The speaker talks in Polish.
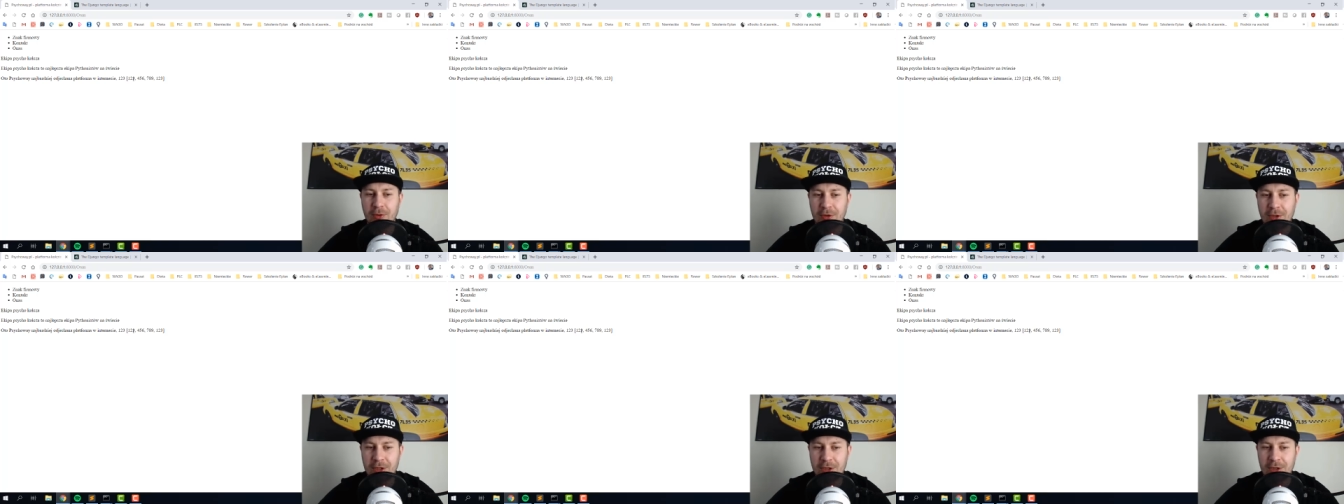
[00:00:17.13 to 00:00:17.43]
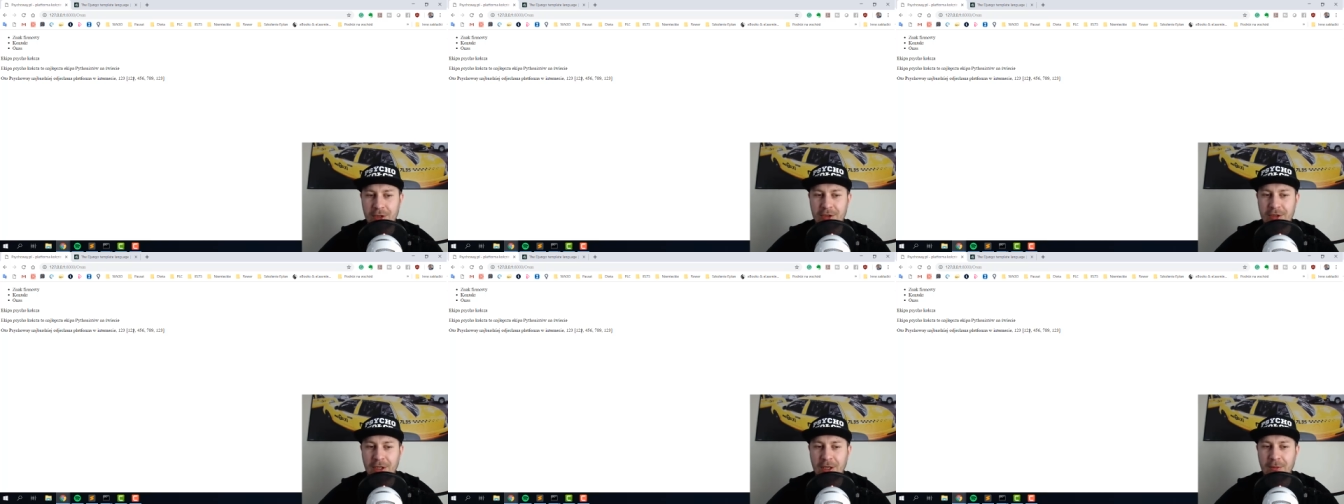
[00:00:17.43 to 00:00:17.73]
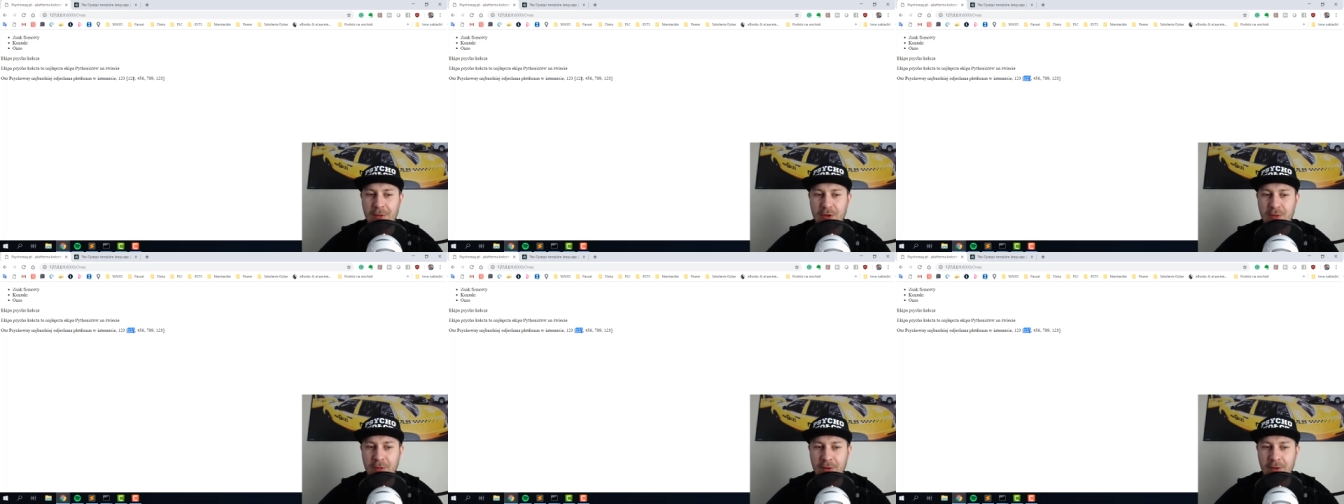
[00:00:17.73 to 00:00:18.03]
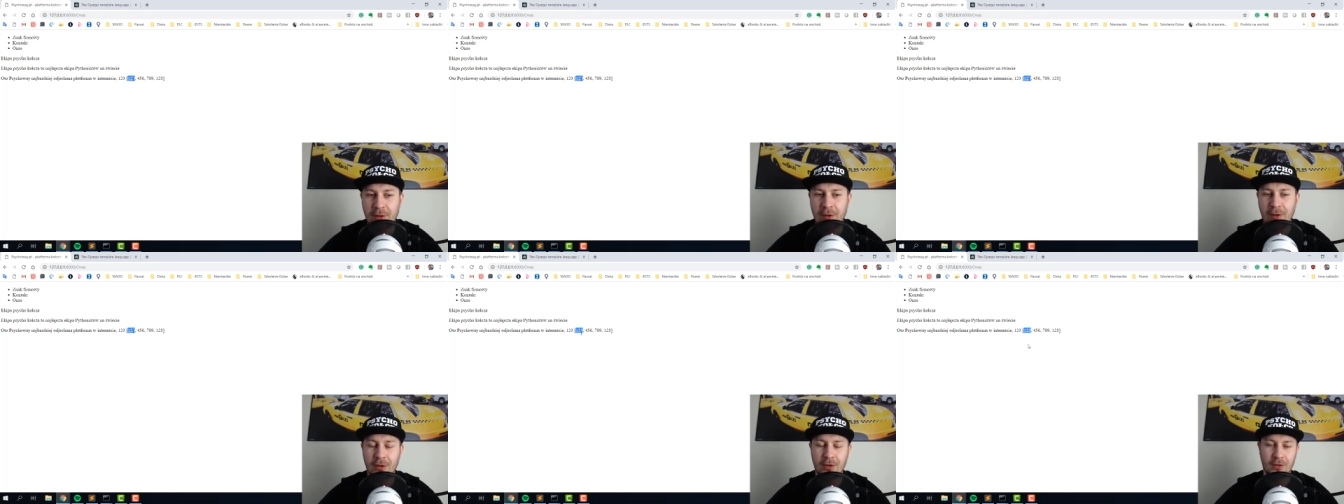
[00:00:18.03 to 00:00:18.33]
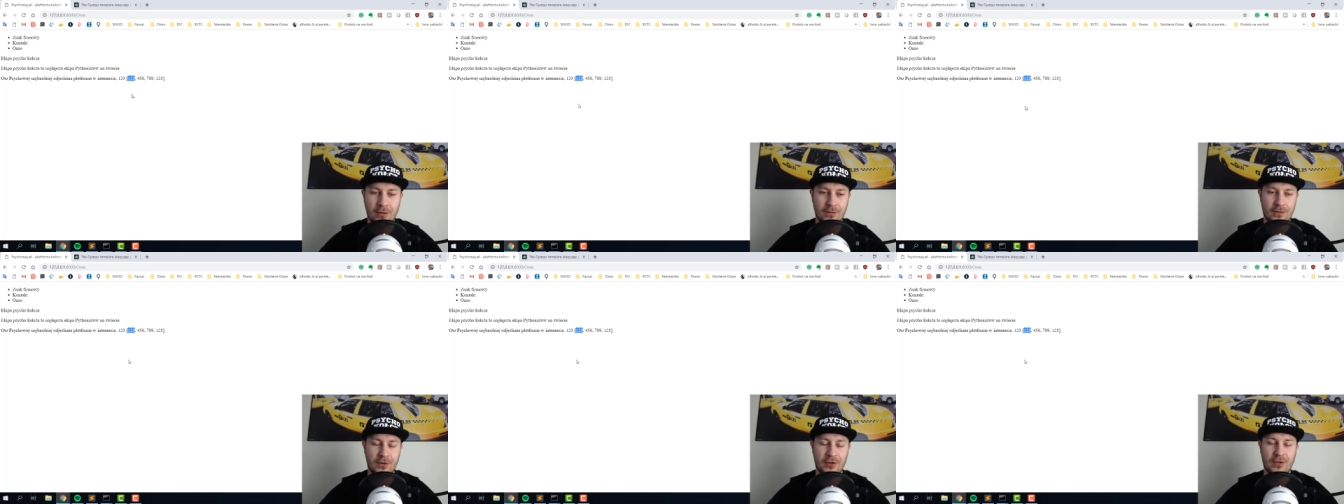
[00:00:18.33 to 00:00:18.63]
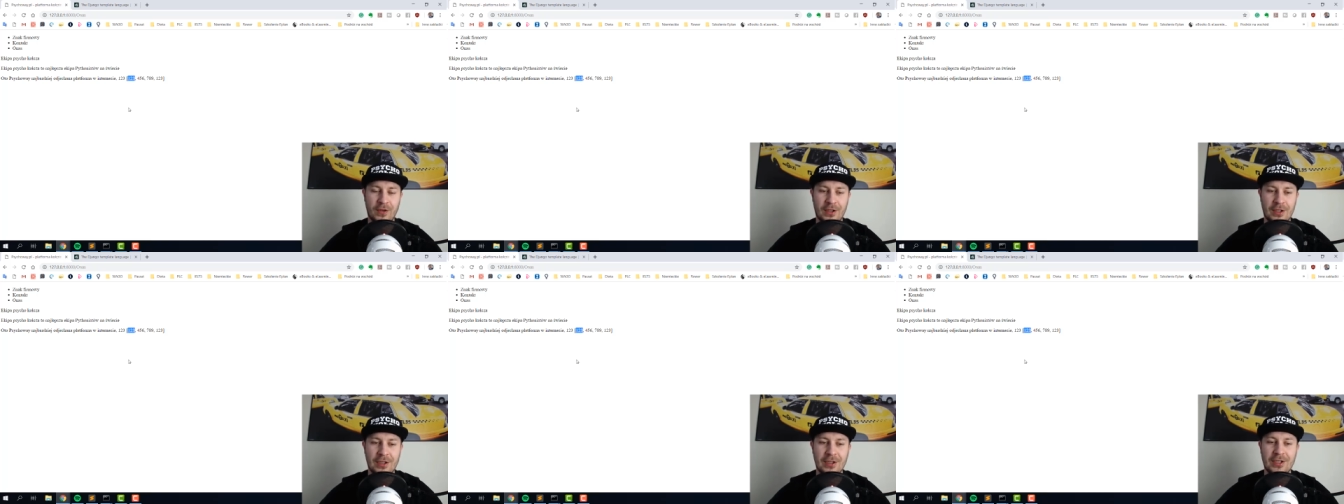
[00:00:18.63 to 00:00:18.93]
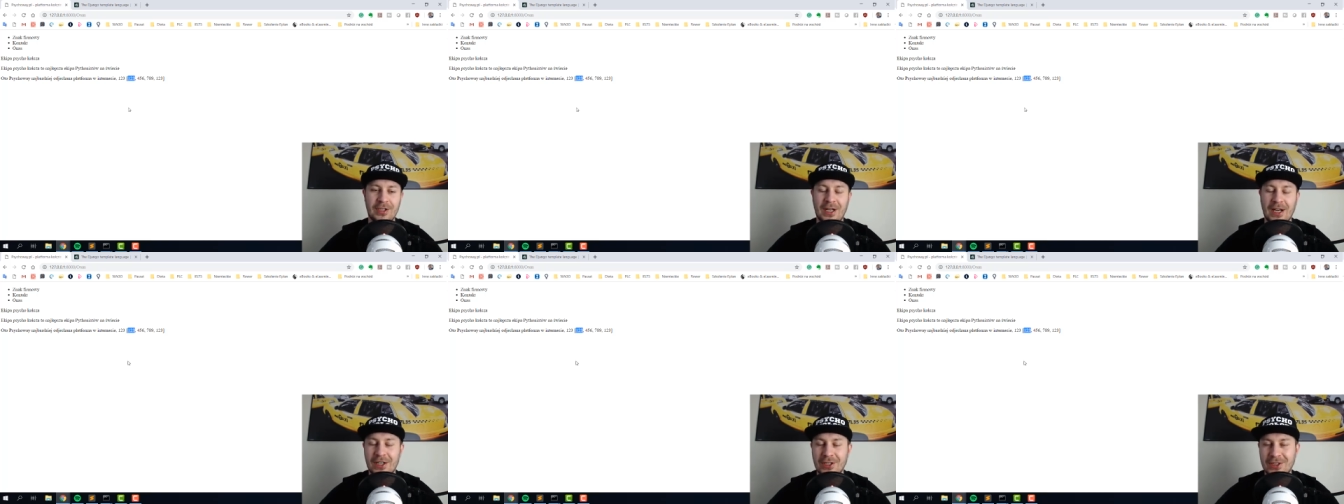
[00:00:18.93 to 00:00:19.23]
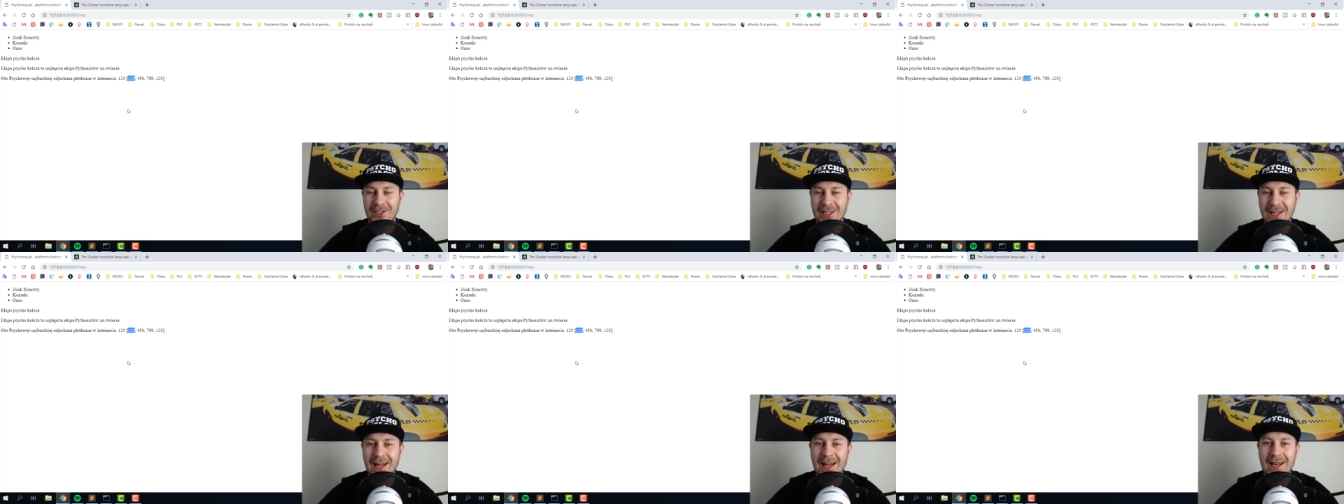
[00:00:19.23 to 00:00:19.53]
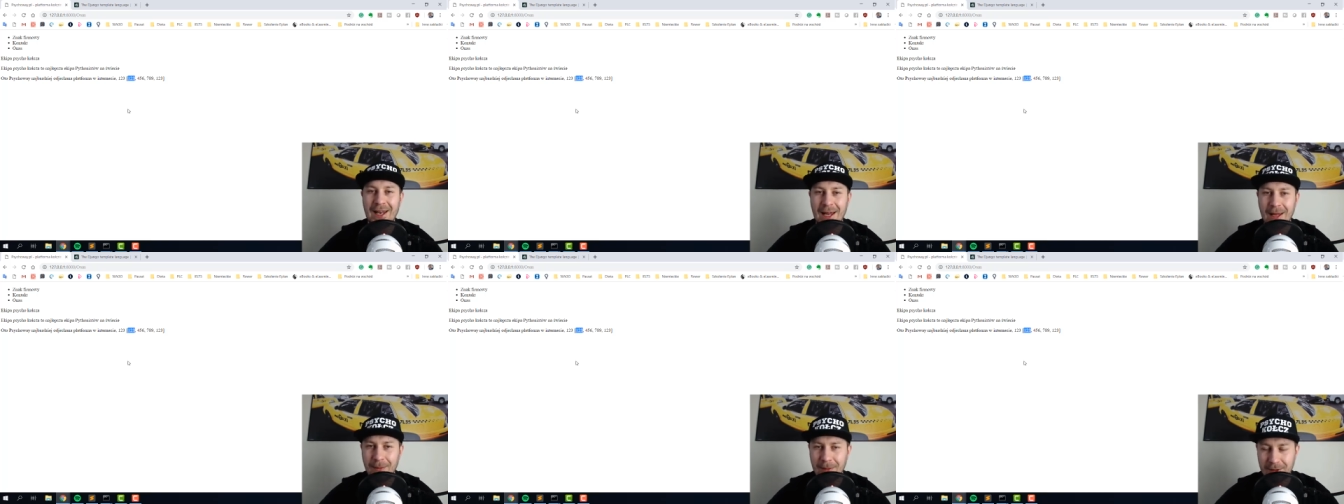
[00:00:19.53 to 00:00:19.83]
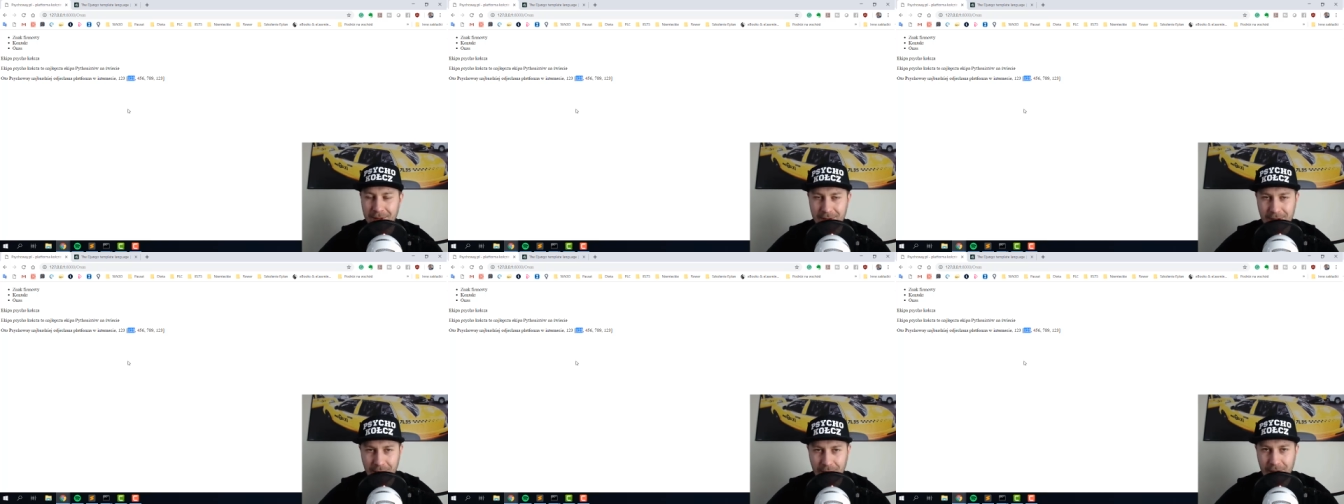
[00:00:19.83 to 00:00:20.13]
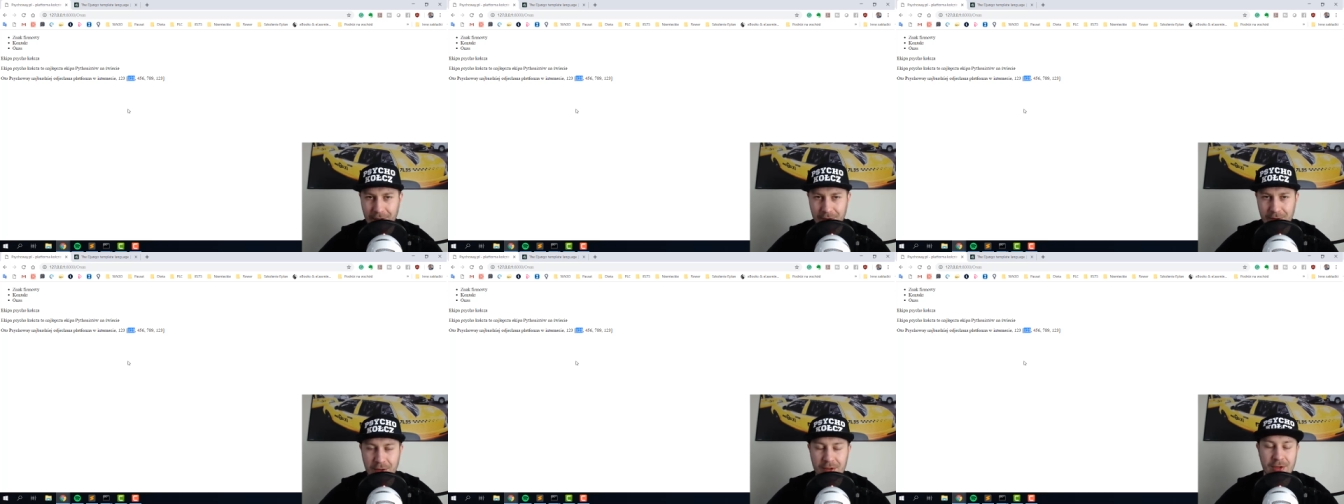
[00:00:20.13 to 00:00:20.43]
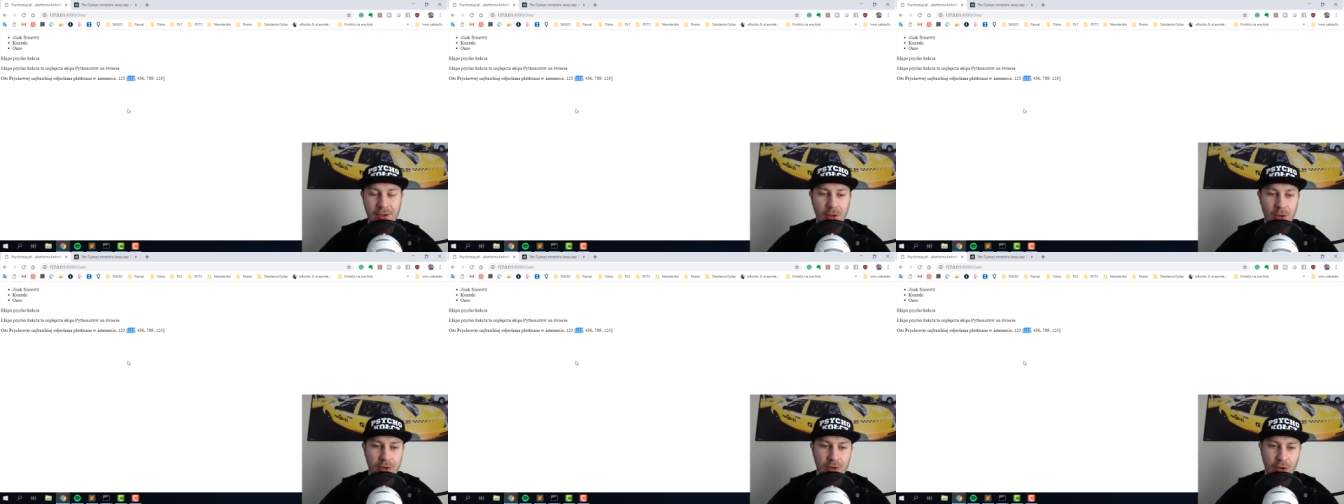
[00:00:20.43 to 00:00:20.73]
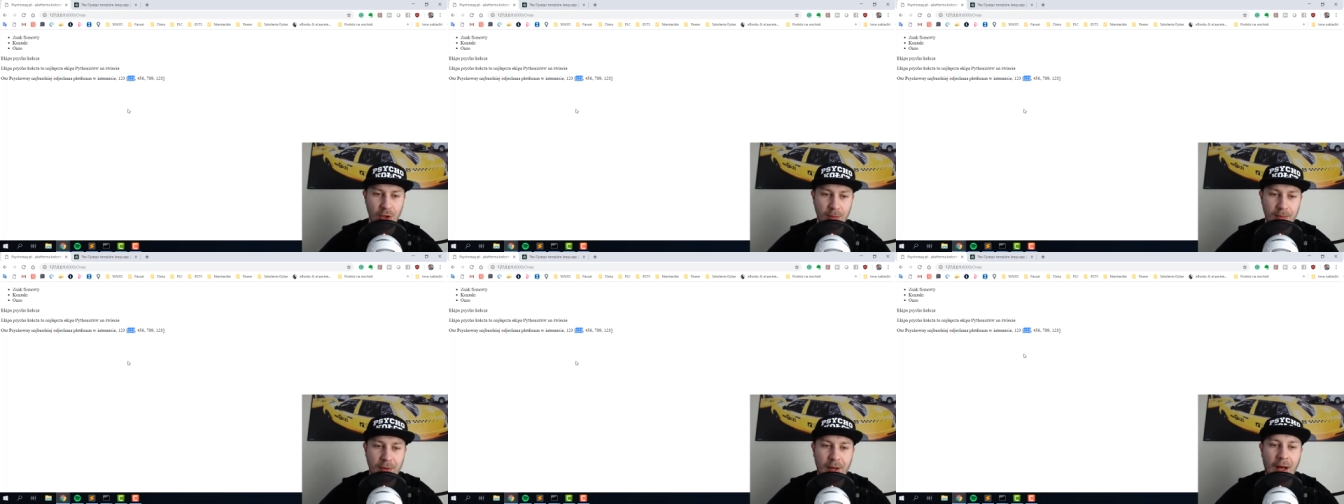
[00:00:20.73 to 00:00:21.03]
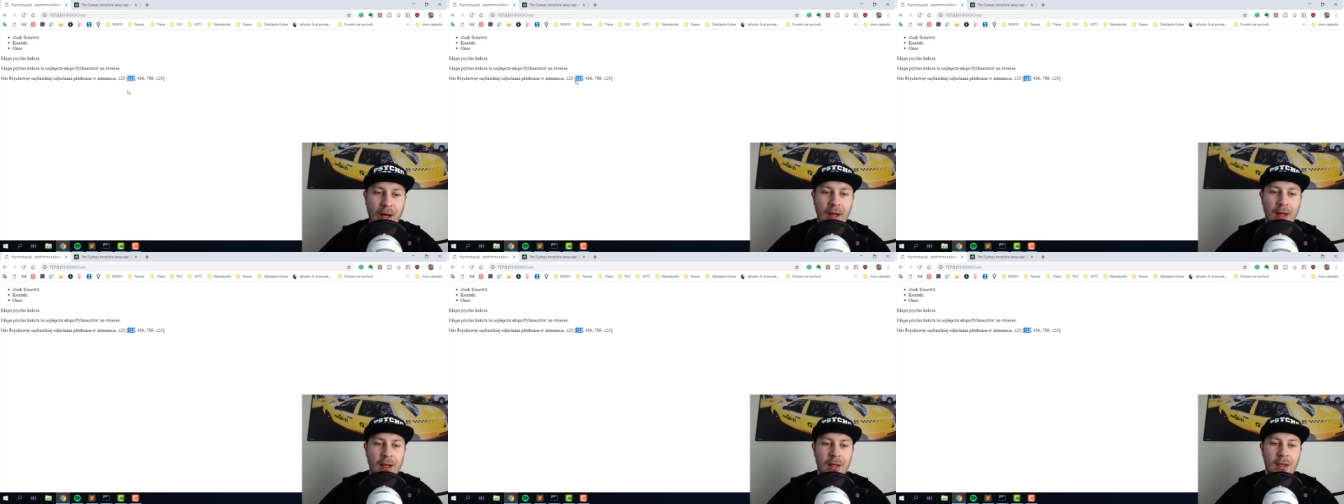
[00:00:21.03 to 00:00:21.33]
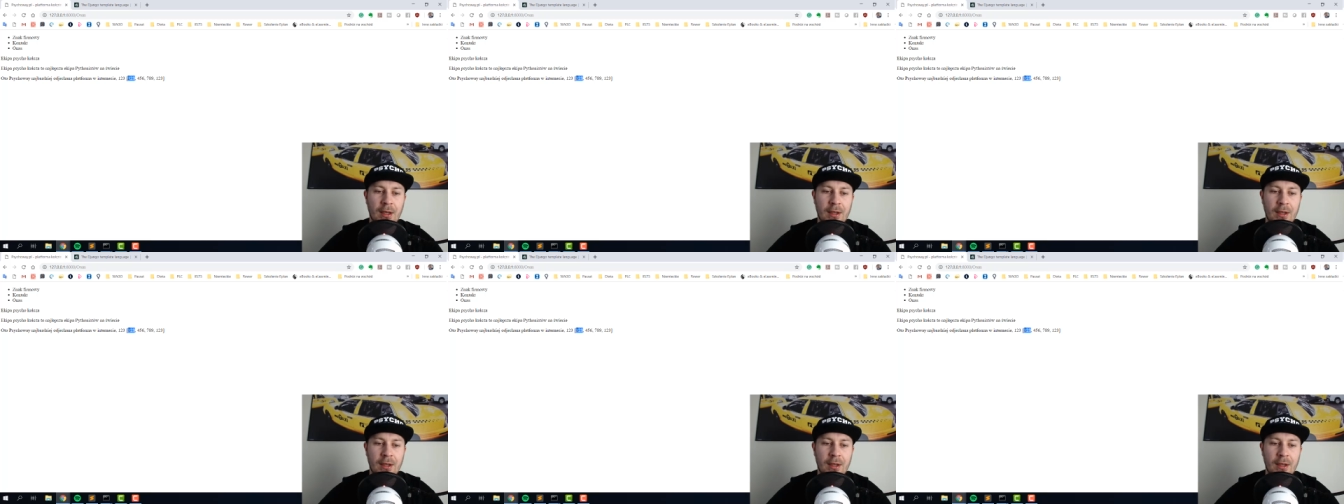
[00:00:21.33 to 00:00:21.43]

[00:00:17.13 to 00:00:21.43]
To znaczy, chcielibyśmy e, wyświetlić każdy element tej listy z osobna.